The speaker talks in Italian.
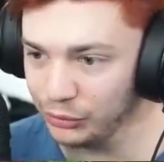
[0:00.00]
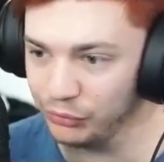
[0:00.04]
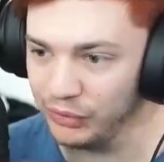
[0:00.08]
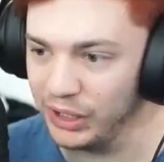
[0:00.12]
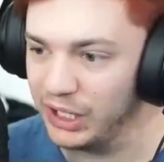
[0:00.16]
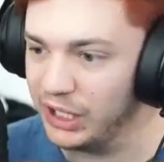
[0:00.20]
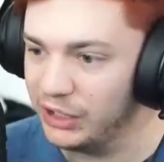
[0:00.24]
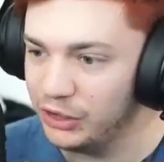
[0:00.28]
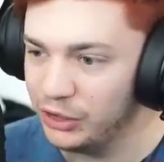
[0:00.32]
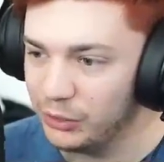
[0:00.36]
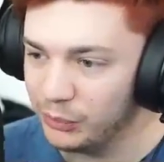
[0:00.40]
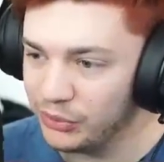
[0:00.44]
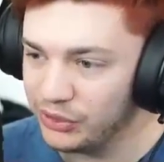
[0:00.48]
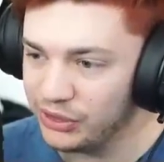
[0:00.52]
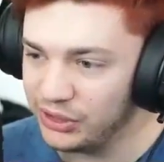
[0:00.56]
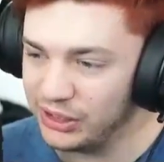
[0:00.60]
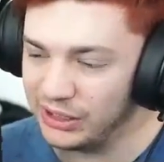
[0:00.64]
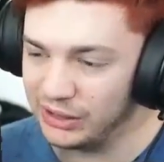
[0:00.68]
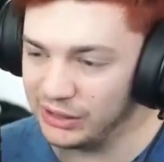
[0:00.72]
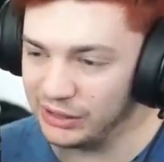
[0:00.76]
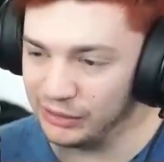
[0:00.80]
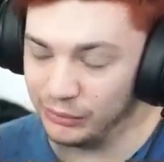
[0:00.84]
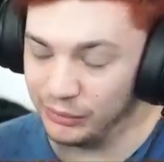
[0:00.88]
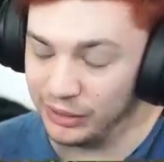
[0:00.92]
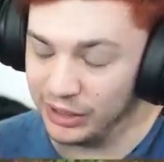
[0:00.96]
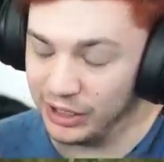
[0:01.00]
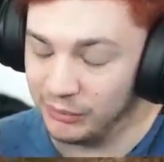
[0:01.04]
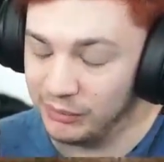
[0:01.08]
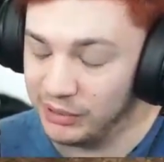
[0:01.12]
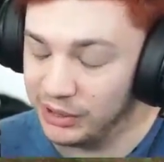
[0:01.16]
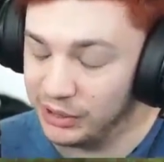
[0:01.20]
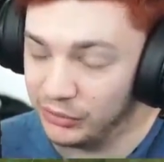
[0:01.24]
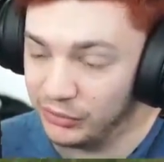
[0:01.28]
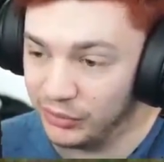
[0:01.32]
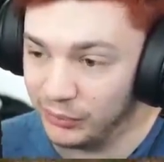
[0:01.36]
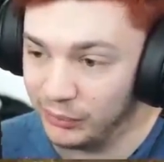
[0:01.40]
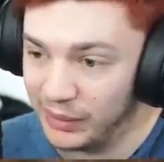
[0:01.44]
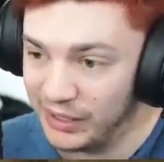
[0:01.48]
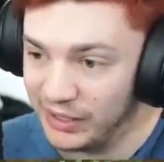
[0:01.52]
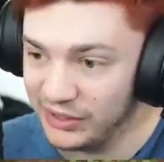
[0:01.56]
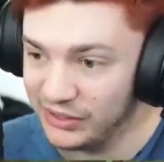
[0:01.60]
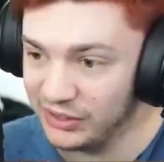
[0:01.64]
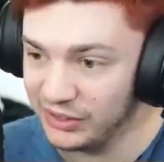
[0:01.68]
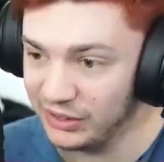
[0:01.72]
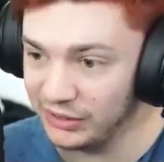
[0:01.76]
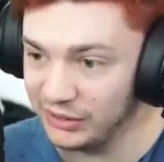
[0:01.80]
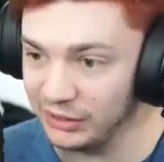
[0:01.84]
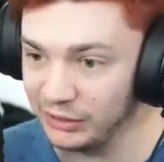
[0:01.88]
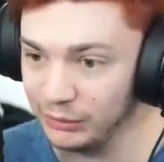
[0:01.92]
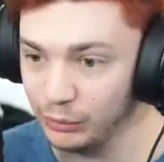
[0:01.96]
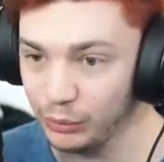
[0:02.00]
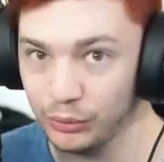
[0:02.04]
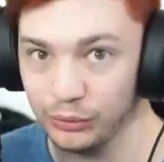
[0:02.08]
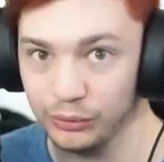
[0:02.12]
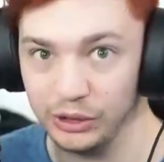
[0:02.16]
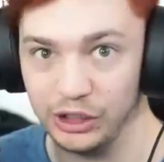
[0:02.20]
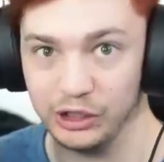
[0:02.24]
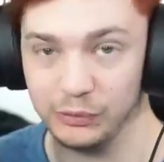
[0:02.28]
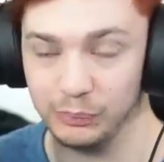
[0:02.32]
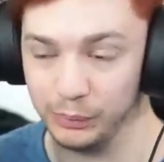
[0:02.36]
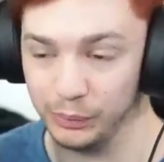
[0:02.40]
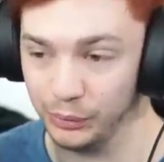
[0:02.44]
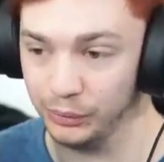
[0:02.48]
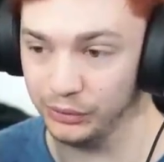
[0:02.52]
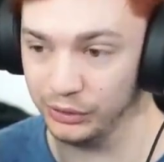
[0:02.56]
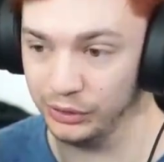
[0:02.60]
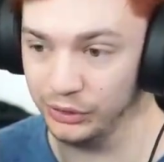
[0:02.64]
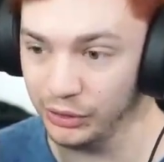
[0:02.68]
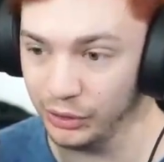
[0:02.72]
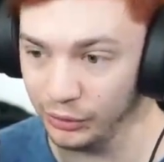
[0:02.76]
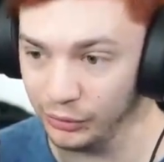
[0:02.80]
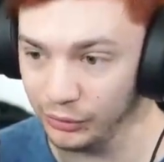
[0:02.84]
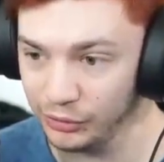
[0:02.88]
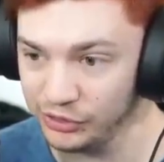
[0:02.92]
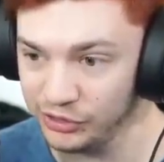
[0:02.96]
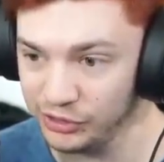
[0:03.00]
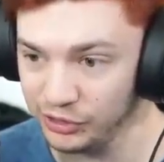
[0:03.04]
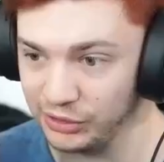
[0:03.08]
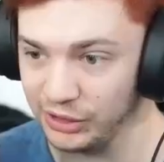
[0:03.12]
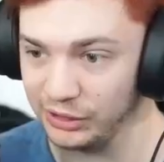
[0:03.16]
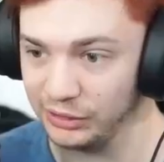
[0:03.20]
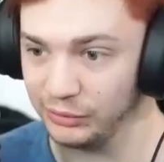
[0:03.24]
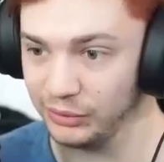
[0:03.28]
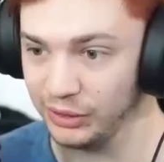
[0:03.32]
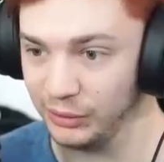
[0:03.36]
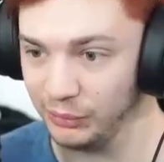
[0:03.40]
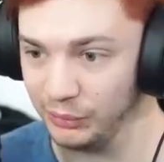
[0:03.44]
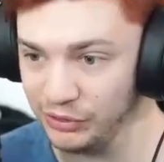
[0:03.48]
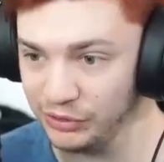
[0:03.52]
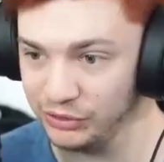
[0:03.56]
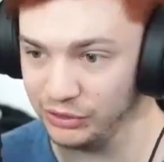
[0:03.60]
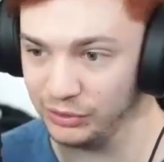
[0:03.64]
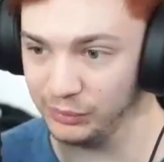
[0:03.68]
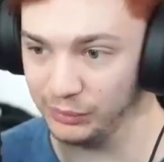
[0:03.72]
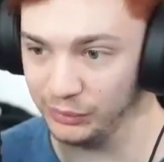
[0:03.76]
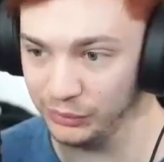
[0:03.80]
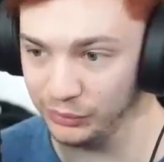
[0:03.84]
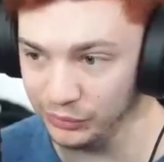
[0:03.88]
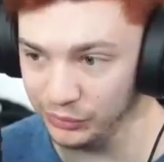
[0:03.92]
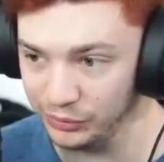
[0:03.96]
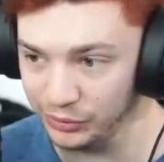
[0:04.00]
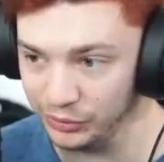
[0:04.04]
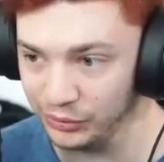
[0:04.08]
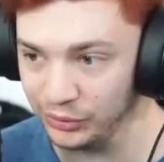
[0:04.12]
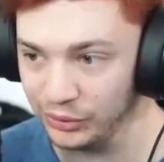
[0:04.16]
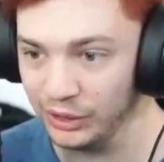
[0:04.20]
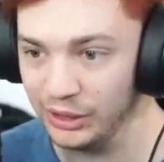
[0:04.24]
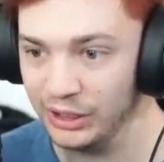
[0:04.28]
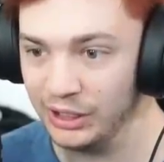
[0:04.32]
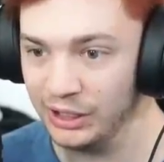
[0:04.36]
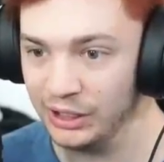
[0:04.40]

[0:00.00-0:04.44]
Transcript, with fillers: Venom sì, teoricamente dovrebbe essere nel luogo di spawn nostro, dato che questo mondo